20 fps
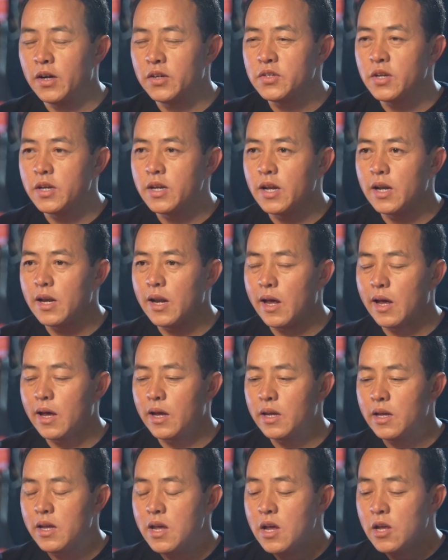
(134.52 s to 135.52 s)
cho nên
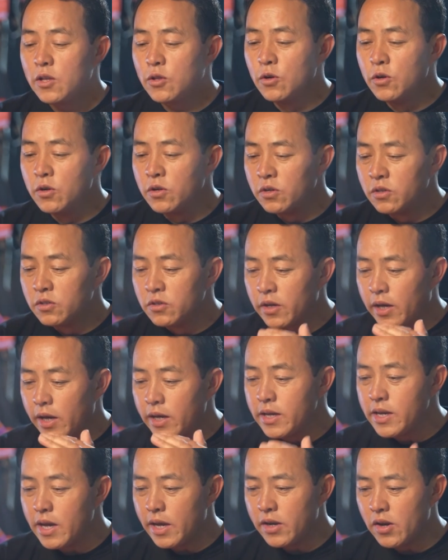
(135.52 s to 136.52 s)
là từ những cái
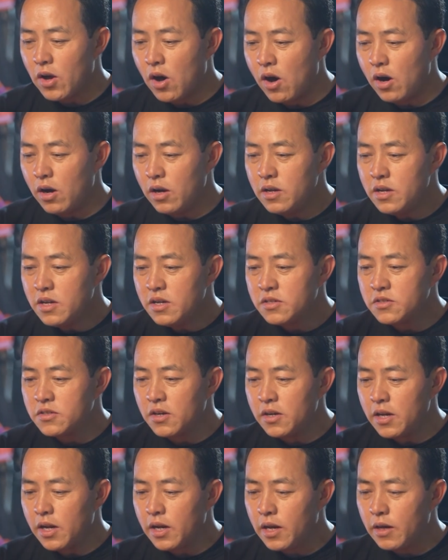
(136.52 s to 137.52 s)
nghiện đó
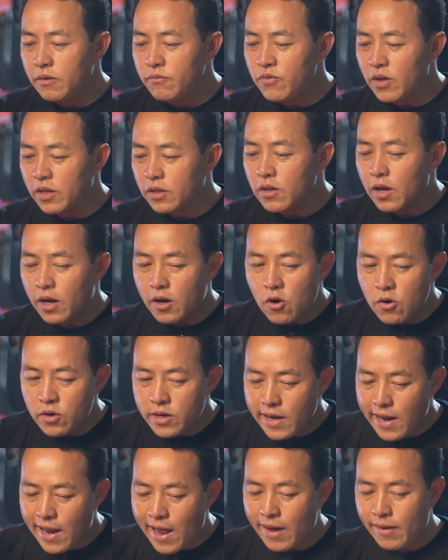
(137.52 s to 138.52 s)
dẫn đến cái việc tức là không
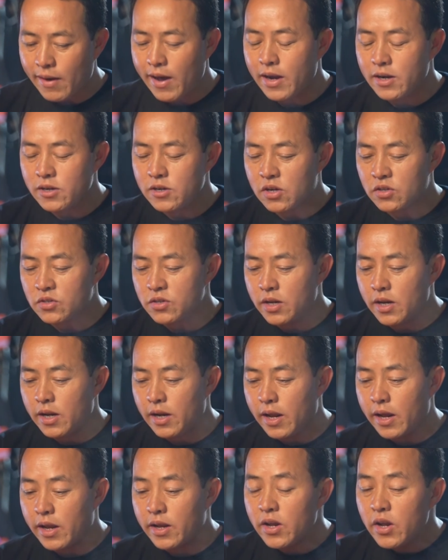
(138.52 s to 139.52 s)
đi làng ăn được cho nên
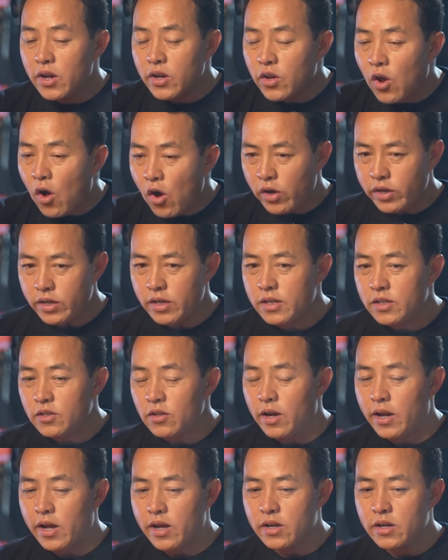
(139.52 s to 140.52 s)
là đói
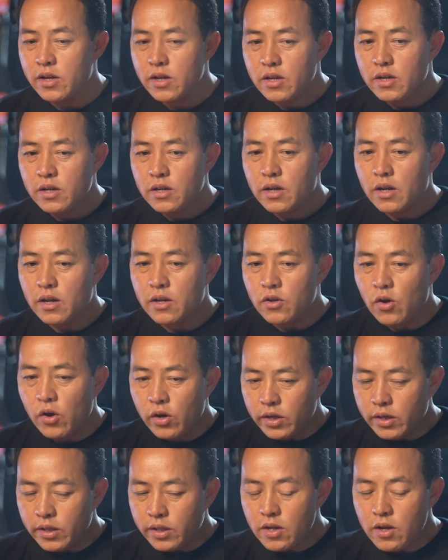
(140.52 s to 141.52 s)
tức là
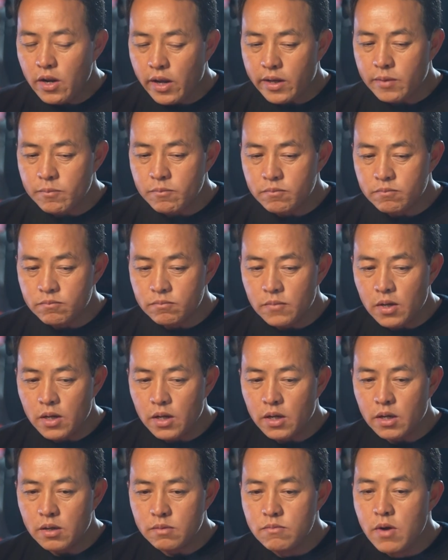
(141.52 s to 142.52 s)
đói tức là
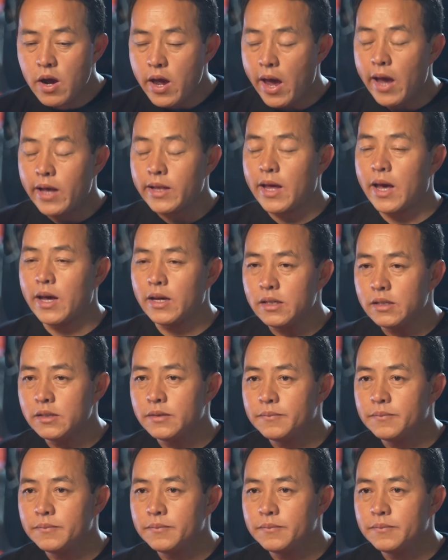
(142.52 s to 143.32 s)
12 tháng